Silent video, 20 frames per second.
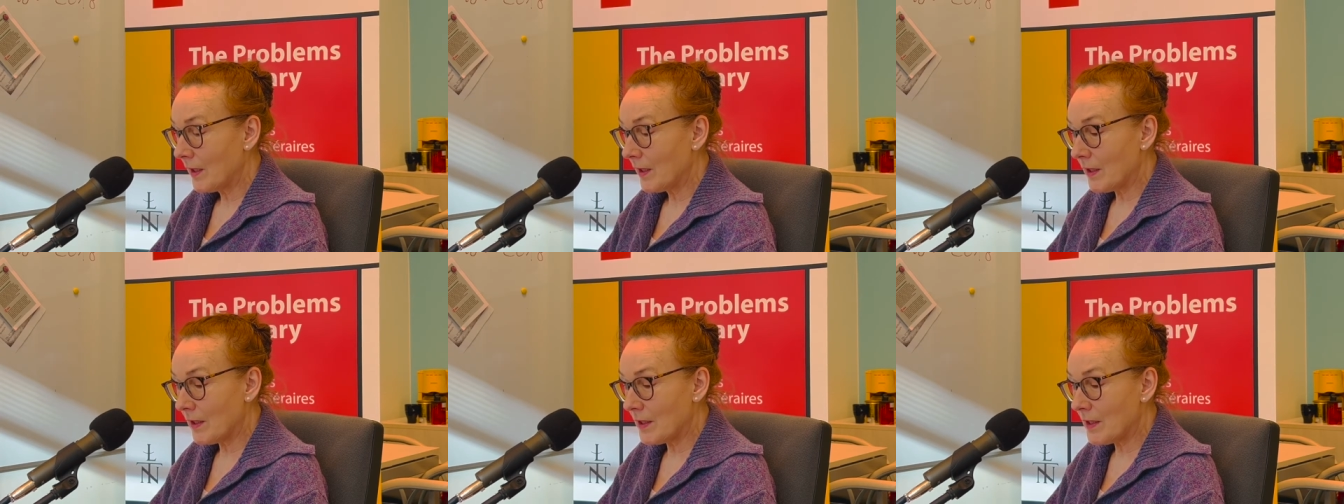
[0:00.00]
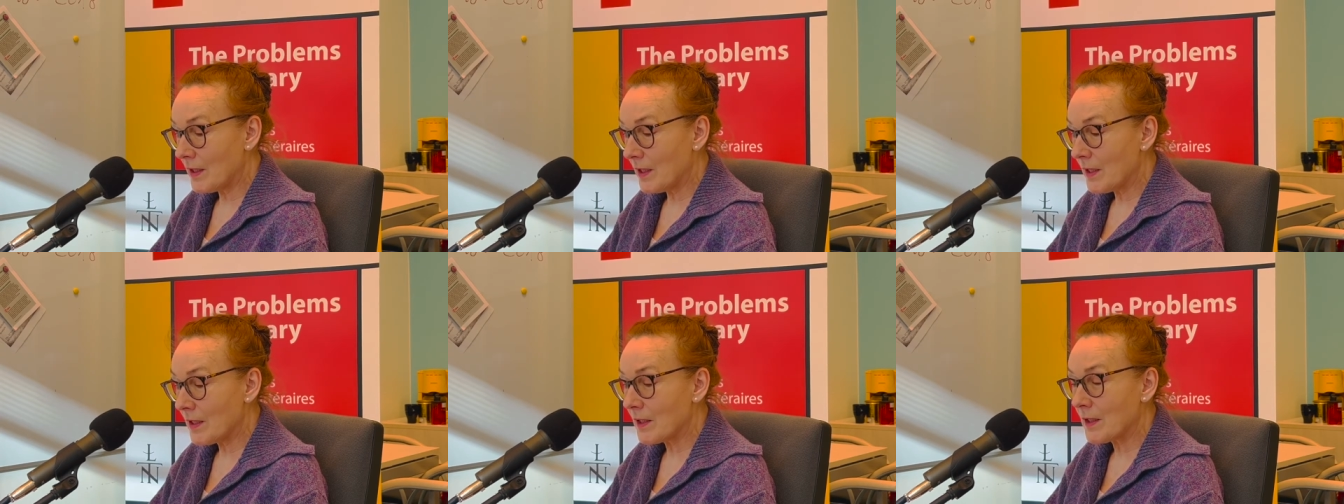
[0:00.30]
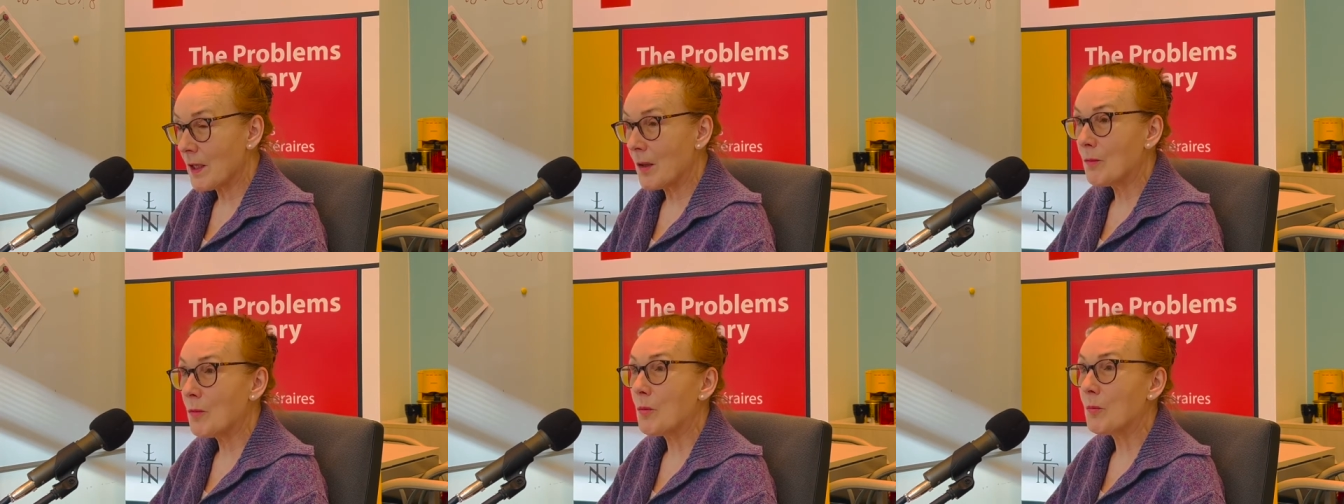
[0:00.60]
i
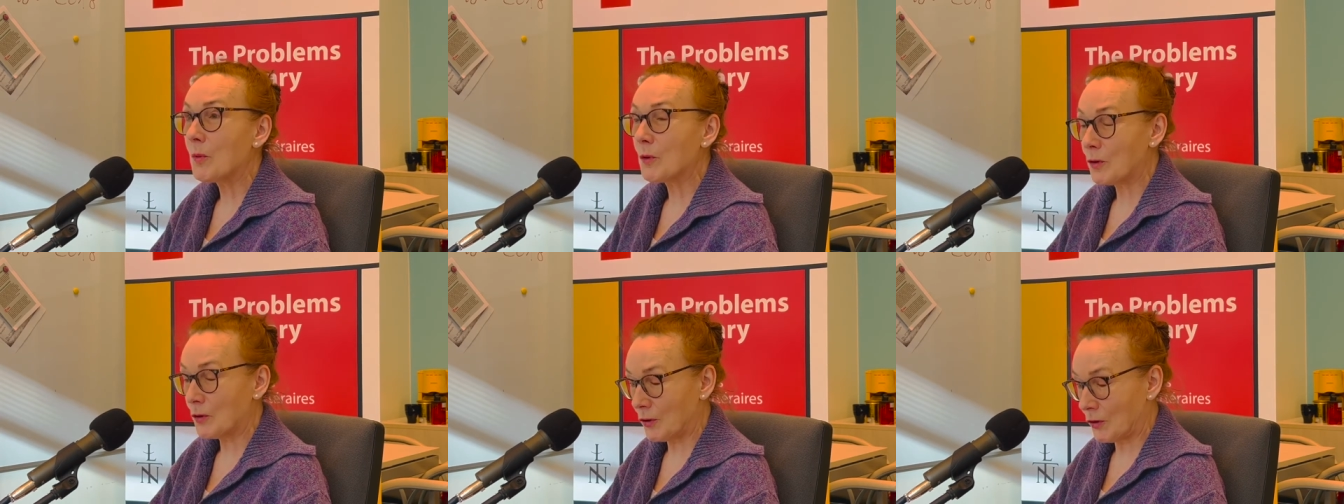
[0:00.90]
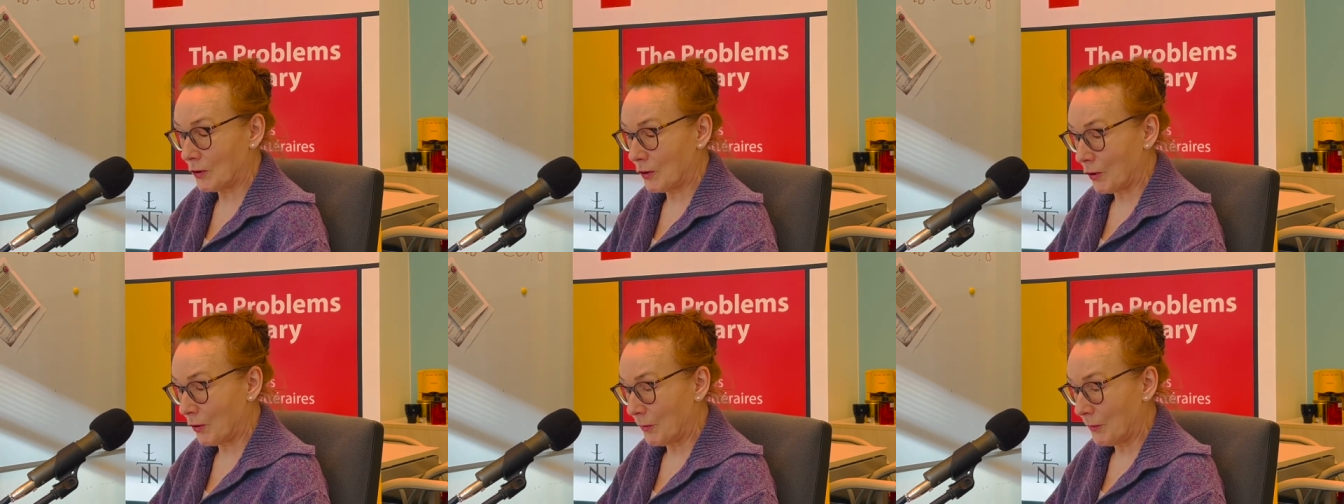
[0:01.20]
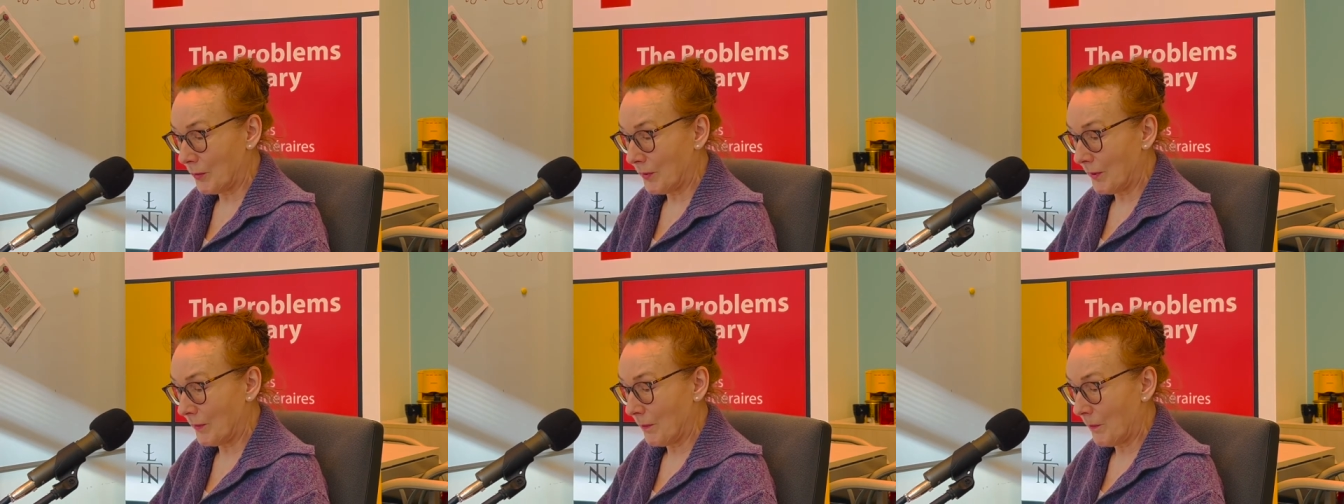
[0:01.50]
ciska mu pod
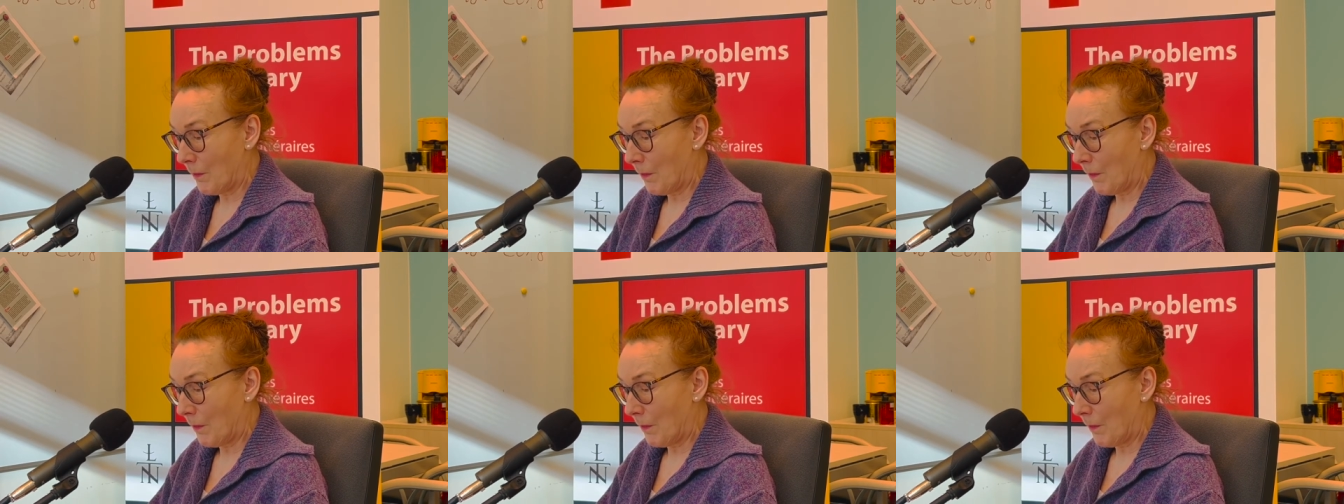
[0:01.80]
stopy.